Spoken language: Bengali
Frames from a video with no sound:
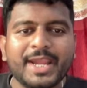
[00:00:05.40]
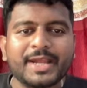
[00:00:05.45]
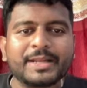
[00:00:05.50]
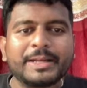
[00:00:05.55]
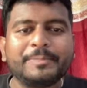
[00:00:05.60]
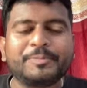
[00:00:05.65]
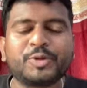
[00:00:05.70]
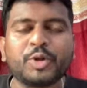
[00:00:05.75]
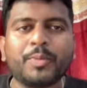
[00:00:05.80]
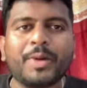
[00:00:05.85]

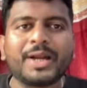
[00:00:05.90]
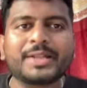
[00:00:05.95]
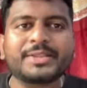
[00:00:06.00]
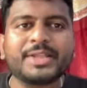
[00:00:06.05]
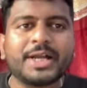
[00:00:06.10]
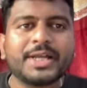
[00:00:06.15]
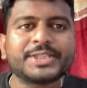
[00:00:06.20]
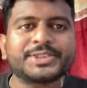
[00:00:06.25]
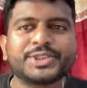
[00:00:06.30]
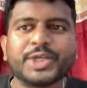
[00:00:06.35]
ক্রিপ্টো
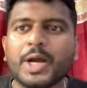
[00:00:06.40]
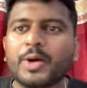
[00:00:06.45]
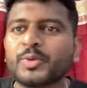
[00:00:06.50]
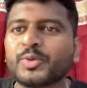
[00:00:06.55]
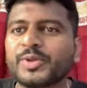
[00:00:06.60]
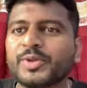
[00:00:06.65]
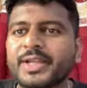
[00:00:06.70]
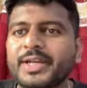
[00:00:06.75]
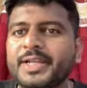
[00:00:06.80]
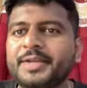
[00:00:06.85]
বার্তায় স্বাগত
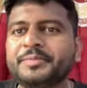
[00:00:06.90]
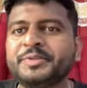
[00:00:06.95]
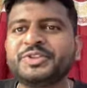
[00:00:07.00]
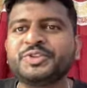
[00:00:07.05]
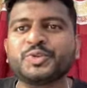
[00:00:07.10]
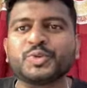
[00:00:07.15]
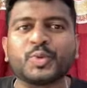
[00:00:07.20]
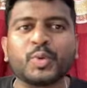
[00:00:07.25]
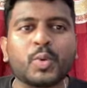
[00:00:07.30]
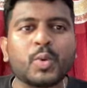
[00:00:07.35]
জানিয়ে আমি
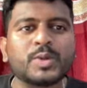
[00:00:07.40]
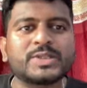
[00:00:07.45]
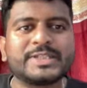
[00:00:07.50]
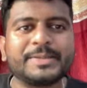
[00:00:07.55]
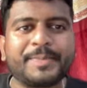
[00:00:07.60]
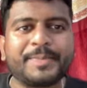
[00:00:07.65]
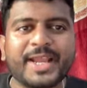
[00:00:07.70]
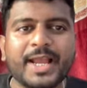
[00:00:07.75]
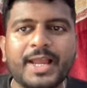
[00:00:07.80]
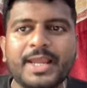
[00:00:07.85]
শুরু করছি
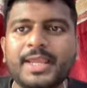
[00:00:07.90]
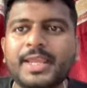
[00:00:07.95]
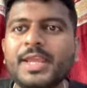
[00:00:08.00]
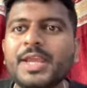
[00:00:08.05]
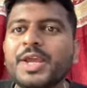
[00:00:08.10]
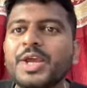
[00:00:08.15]
পিকাই